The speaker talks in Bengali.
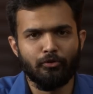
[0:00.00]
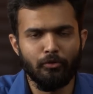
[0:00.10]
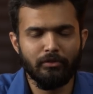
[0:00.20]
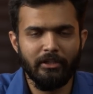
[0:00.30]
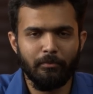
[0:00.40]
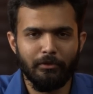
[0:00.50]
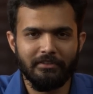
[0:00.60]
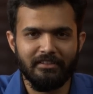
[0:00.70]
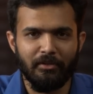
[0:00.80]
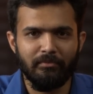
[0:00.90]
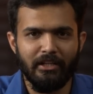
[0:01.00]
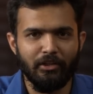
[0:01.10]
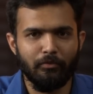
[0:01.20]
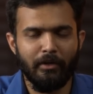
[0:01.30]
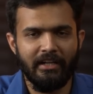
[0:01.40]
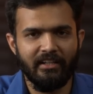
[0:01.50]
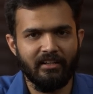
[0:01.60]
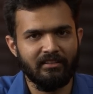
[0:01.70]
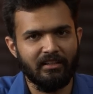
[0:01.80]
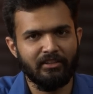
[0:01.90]
শুরুতেই বলেছিলাম লেনোভো
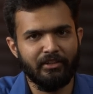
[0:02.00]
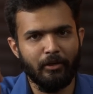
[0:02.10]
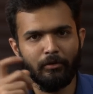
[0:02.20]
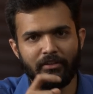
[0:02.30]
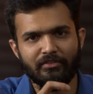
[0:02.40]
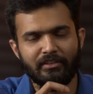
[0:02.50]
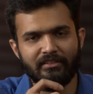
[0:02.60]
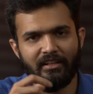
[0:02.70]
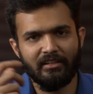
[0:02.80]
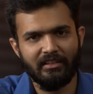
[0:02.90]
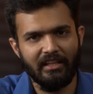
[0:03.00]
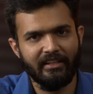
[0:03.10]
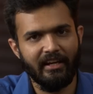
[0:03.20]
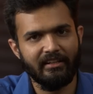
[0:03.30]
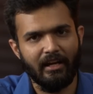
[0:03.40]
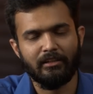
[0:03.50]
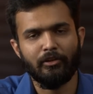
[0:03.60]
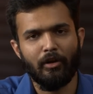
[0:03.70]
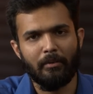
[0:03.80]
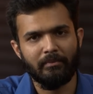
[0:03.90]
এটিকে তাদের রেগুলার সিরিজের তালিকায়
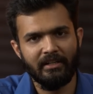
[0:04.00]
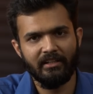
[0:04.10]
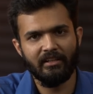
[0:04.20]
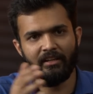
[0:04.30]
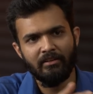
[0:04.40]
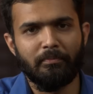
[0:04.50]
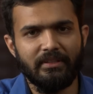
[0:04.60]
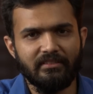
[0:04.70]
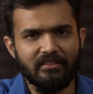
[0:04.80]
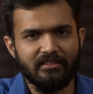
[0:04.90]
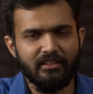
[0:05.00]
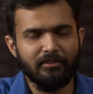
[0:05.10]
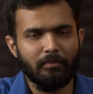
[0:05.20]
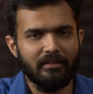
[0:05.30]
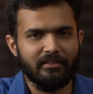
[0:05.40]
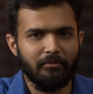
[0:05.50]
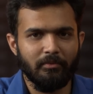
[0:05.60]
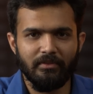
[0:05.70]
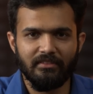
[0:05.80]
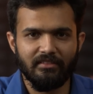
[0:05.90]
রাখলেও আমরা এটিকে বিজনেস সিরিজ বা সেমি
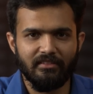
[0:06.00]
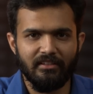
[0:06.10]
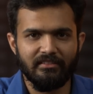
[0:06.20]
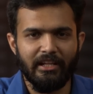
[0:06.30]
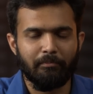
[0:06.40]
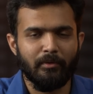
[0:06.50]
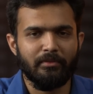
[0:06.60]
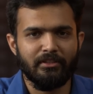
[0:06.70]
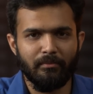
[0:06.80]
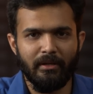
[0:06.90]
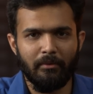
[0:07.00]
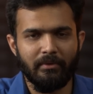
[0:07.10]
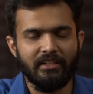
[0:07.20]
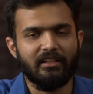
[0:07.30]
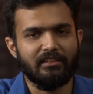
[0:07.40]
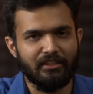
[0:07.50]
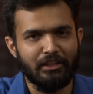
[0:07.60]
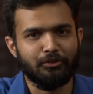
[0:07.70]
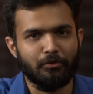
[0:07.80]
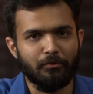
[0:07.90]
বিজনেস সিরিজ ল্যাপটপ হিসেবে আমরা এটিকে
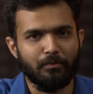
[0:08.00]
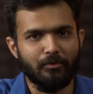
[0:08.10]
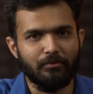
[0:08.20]
জাজ করব